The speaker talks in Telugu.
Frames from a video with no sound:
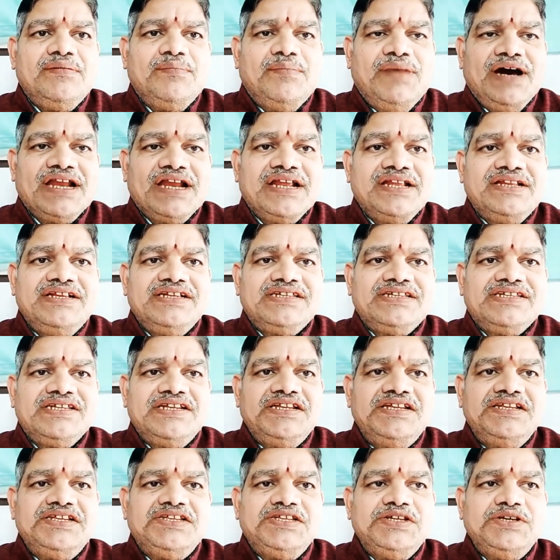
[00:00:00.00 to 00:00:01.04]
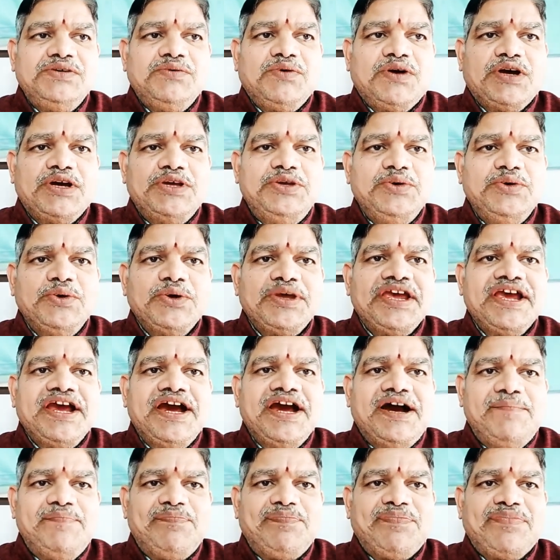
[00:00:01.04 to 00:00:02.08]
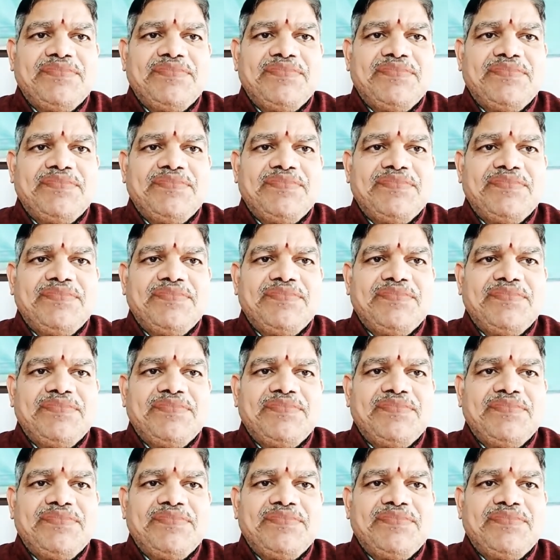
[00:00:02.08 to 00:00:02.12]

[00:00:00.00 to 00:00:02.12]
భారతదేశం నుంచి ఒక యోగిగా